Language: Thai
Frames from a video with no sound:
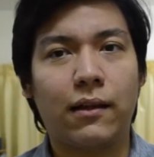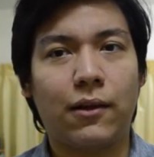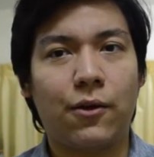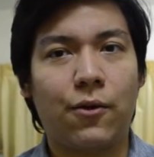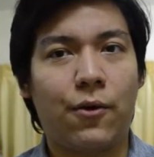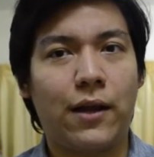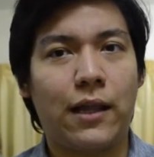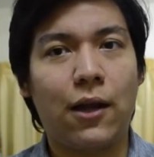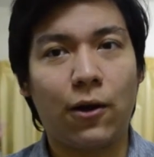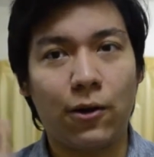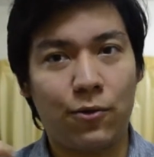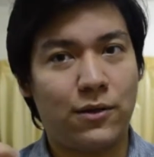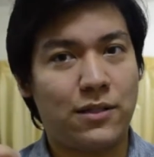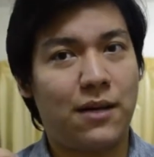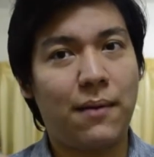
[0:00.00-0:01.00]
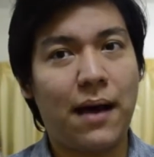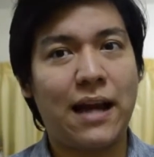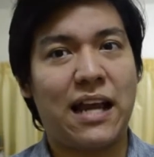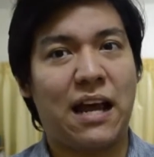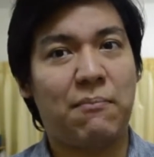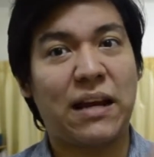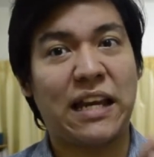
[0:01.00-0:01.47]
โดยหลอกลวงชาวบ้าน
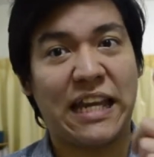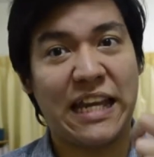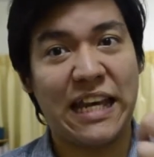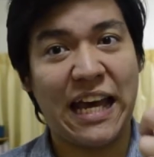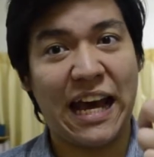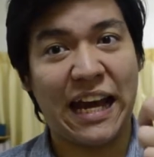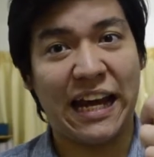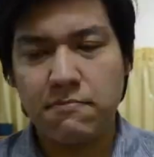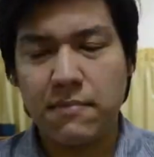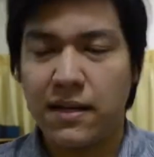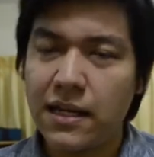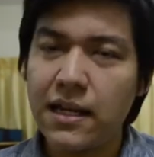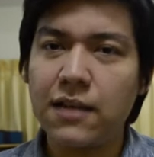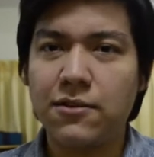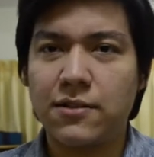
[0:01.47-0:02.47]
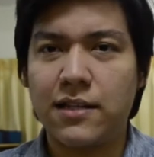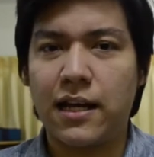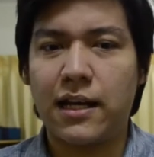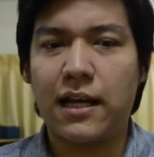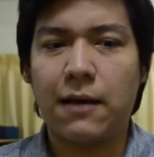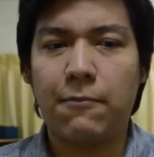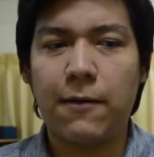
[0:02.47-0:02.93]
เนี่ยมันเหี้ยนะเป็นที่น่าสนใจ
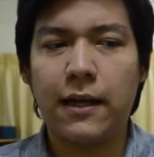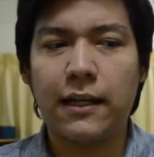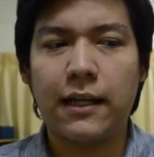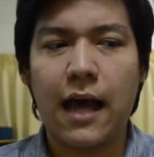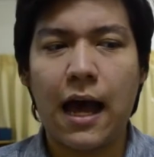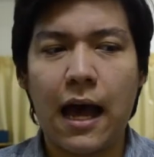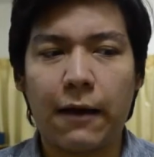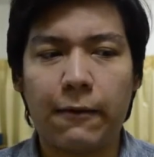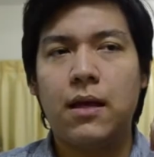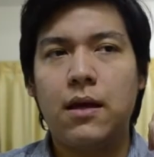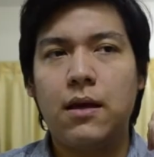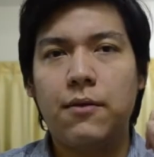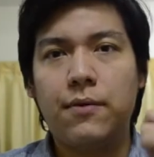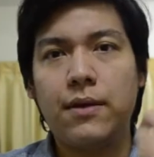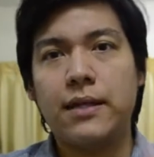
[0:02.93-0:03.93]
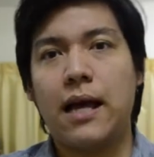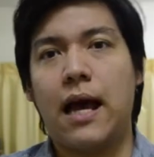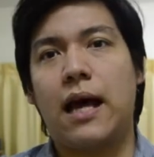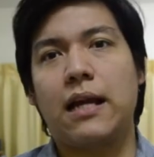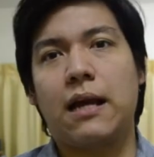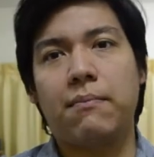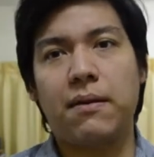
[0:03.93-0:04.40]
นะครับว่าหากวิญญา
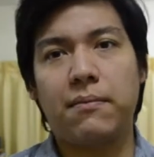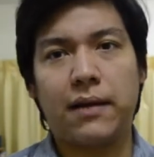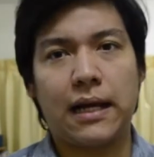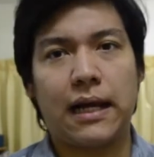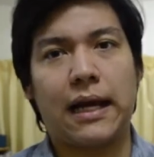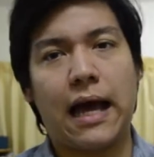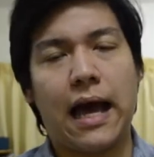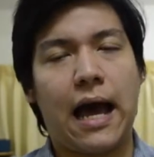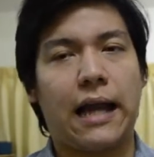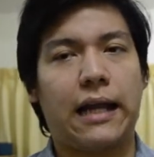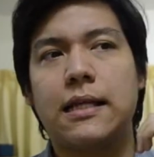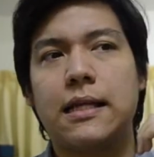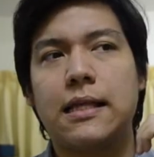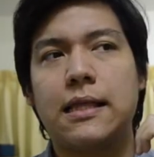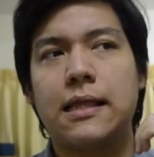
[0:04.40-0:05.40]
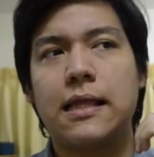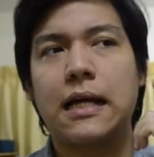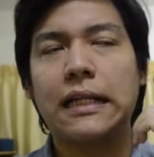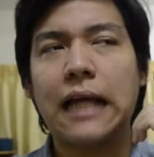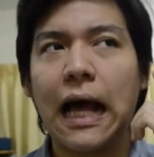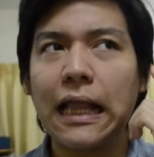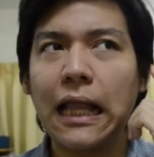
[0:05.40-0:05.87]
ณเนี่ยเป็นพลังงานแล้ว
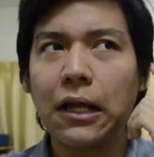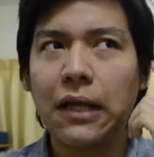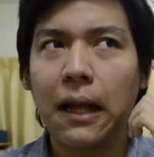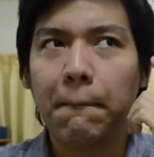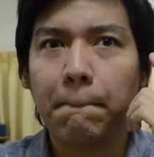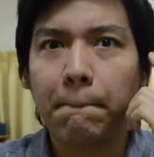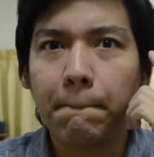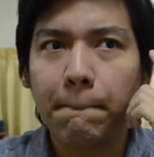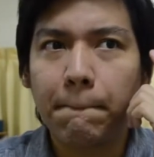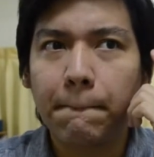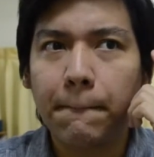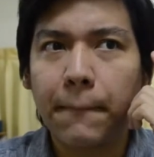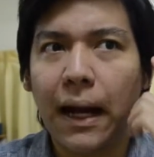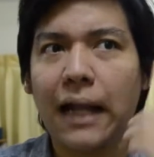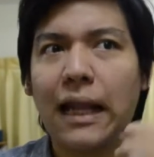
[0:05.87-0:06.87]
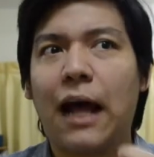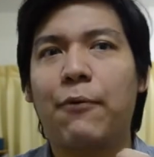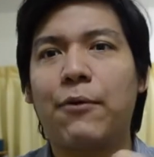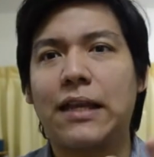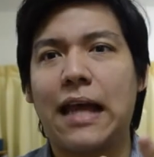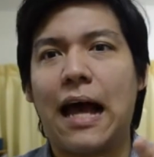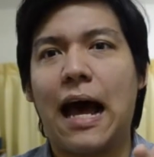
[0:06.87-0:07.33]
ถ้าเรานำพลัง
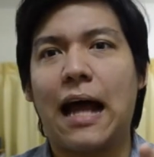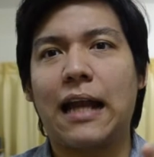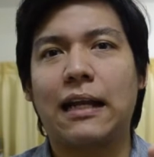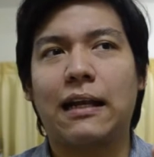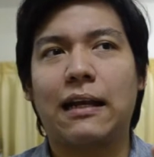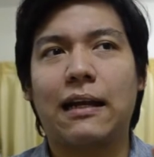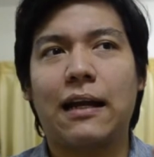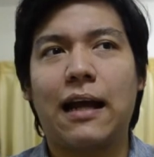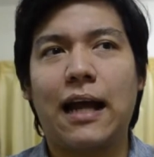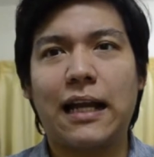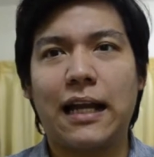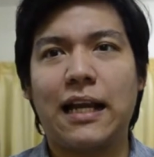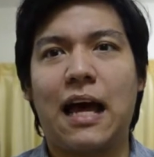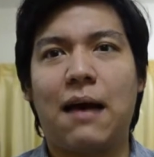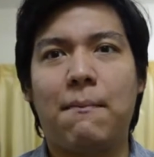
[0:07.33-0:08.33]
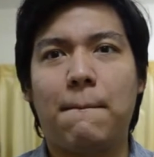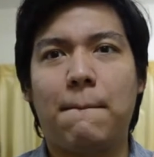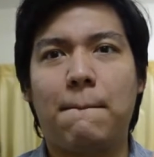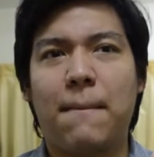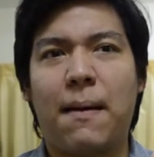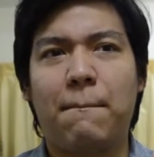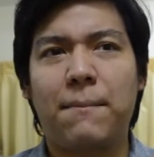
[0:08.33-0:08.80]
วิญญาณอันนั้นนะ
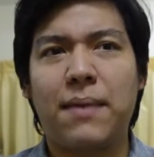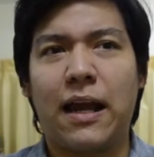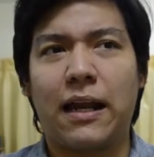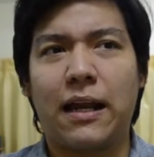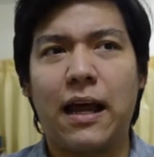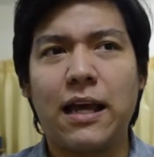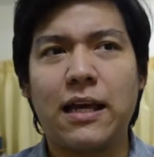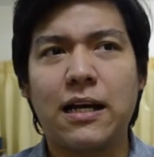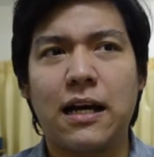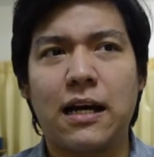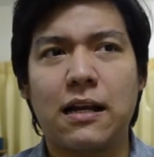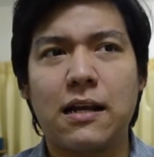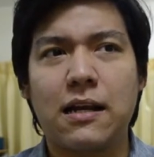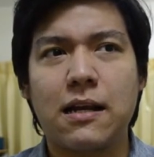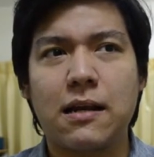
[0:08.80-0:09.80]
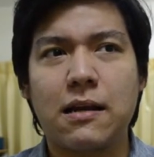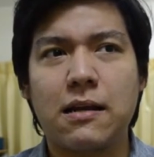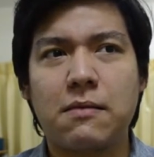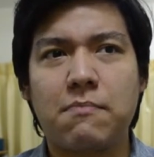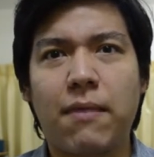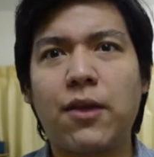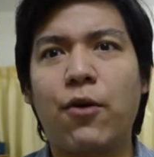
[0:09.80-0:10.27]
มาเปลี่ยนให้เกิด
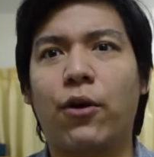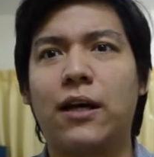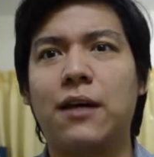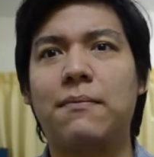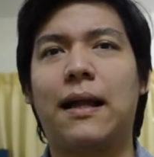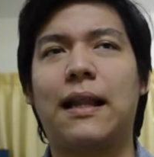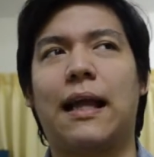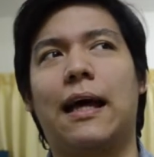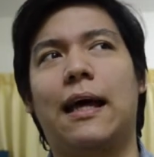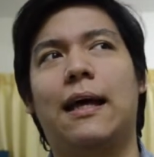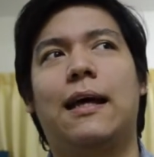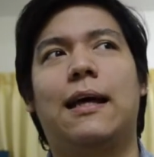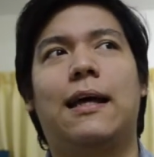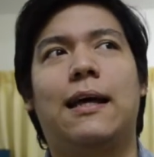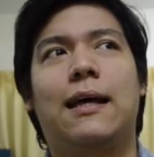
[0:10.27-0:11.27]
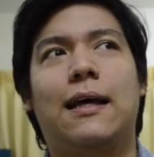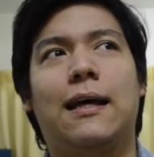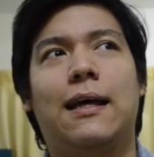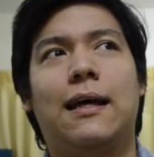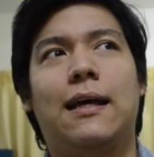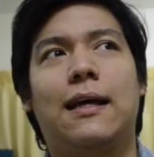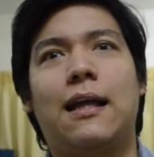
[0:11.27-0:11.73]
ประโยชน์ขึ้นมาล่ะ
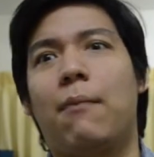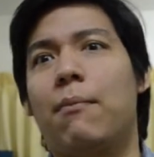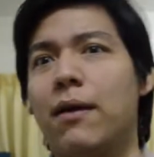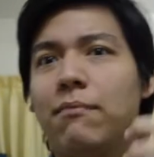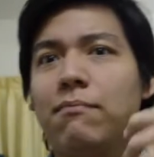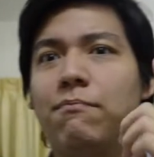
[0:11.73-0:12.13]
ทำให้